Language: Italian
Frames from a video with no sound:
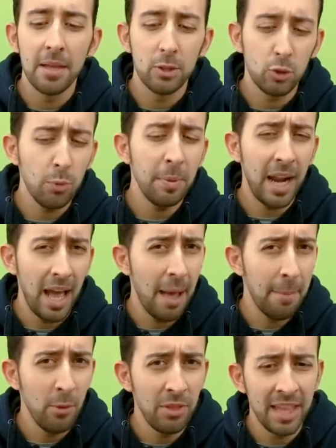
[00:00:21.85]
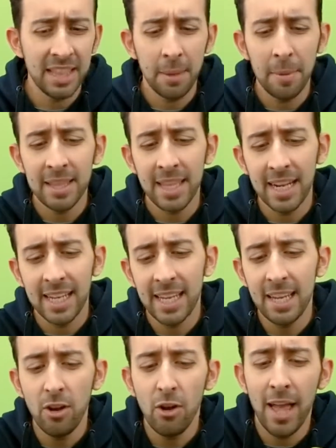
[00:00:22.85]
Supera abbondantemente il
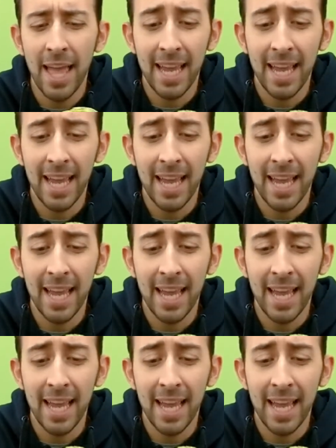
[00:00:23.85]
chilo,